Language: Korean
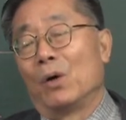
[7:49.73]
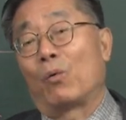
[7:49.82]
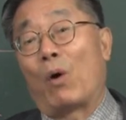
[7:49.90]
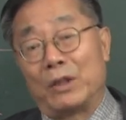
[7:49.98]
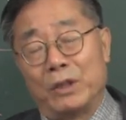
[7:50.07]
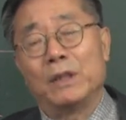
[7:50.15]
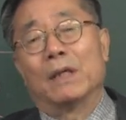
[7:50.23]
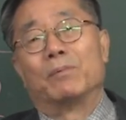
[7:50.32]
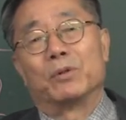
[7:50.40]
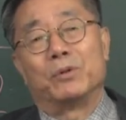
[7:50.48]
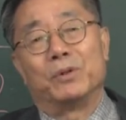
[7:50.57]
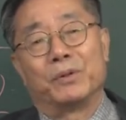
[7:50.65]
과정이라
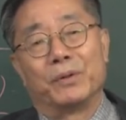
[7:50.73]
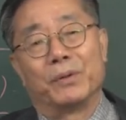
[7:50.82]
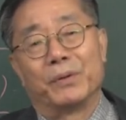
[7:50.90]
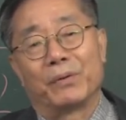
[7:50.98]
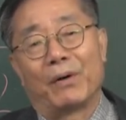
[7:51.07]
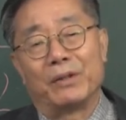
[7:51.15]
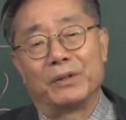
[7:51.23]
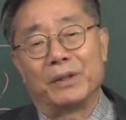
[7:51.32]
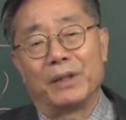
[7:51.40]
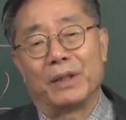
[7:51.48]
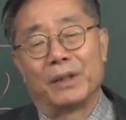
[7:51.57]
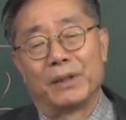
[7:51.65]
볼 수 있어요.
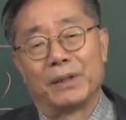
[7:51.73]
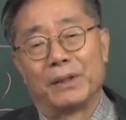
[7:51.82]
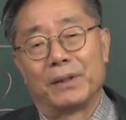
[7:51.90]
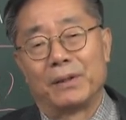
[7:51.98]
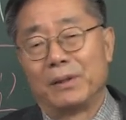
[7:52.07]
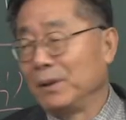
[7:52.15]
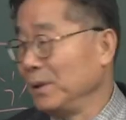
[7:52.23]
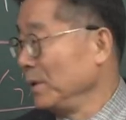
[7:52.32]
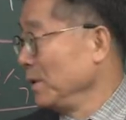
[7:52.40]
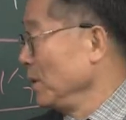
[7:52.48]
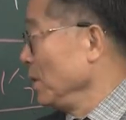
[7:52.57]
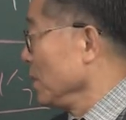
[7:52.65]
과정이라.
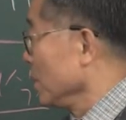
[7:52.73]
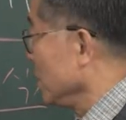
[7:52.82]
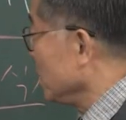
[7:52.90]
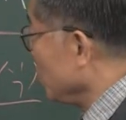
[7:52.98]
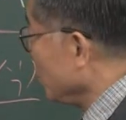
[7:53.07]
그래서